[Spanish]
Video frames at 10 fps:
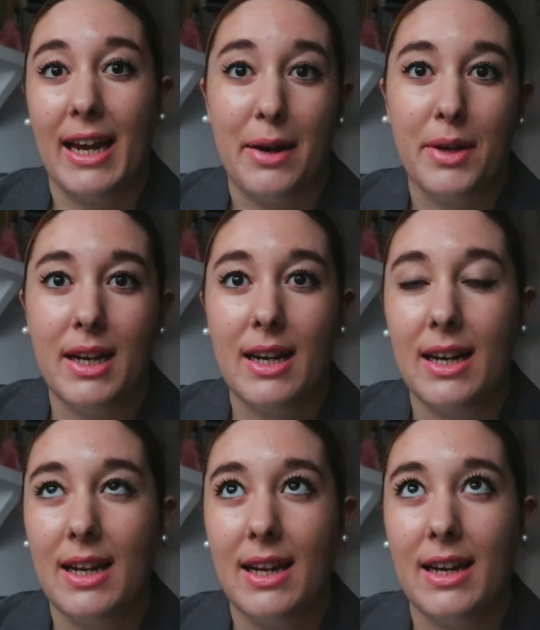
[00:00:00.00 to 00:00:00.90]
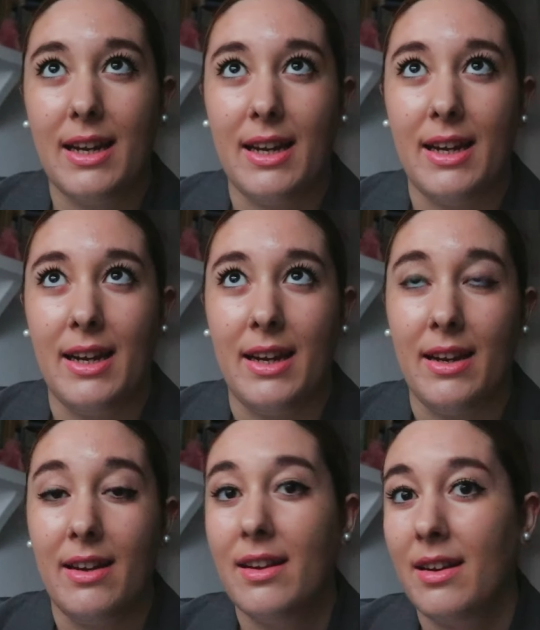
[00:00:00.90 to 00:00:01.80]
a verle
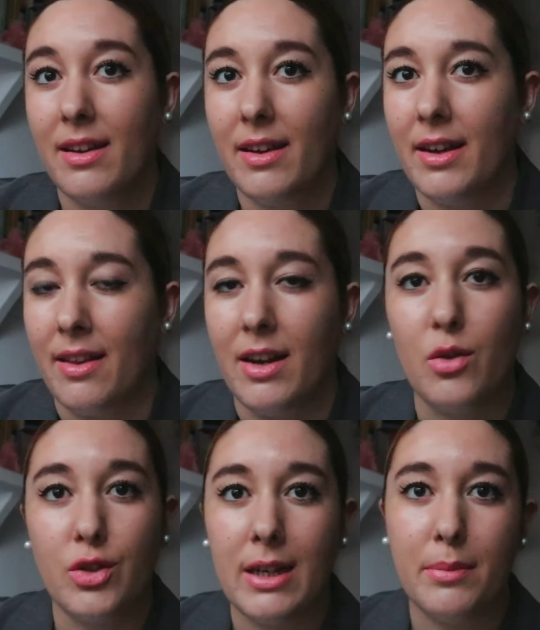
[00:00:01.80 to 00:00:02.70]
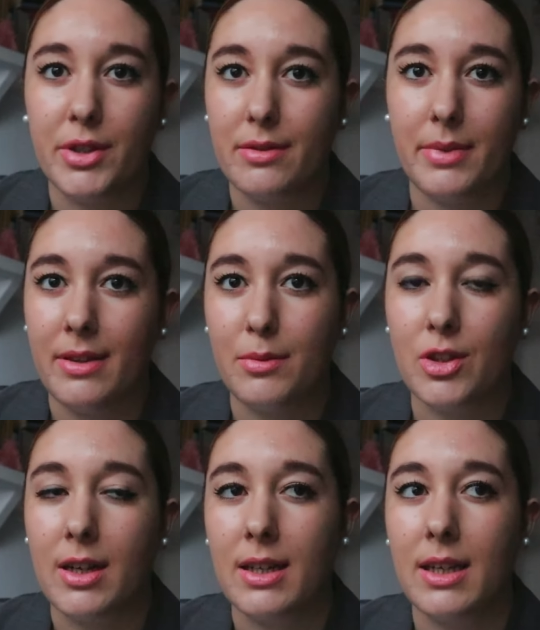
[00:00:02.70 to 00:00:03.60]
y, nada, y luego ya pues
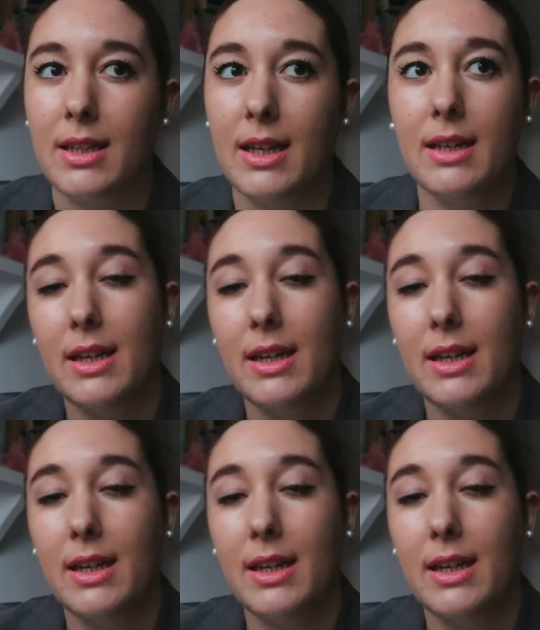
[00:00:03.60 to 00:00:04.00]
vendremos a casa y tal.